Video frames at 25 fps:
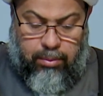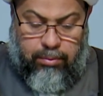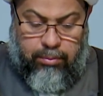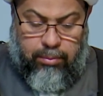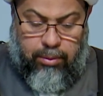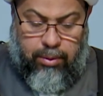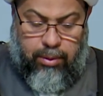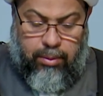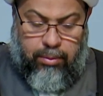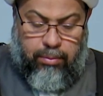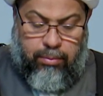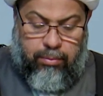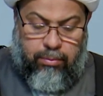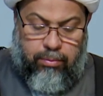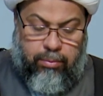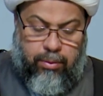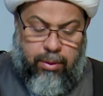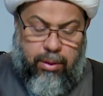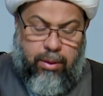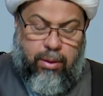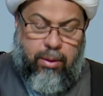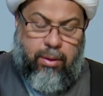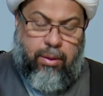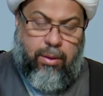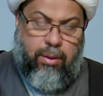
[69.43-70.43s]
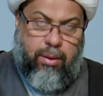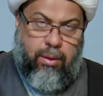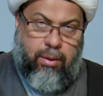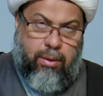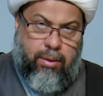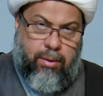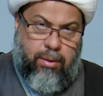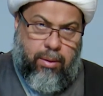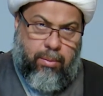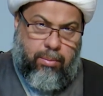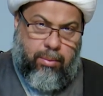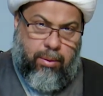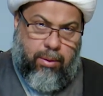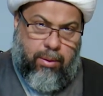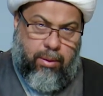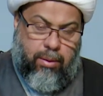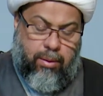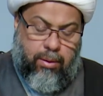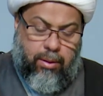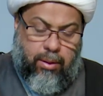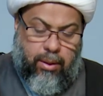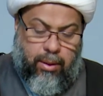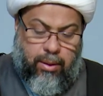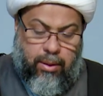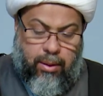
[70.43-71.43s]
في الفعليه زمانا
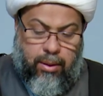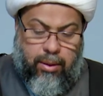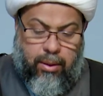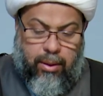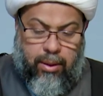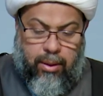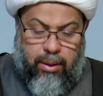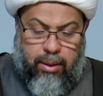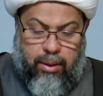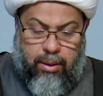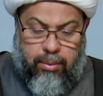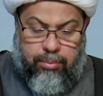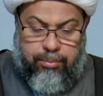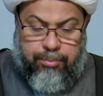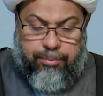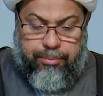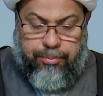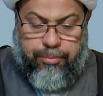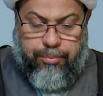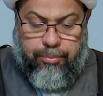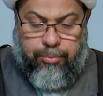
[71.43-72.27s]
كان الكلام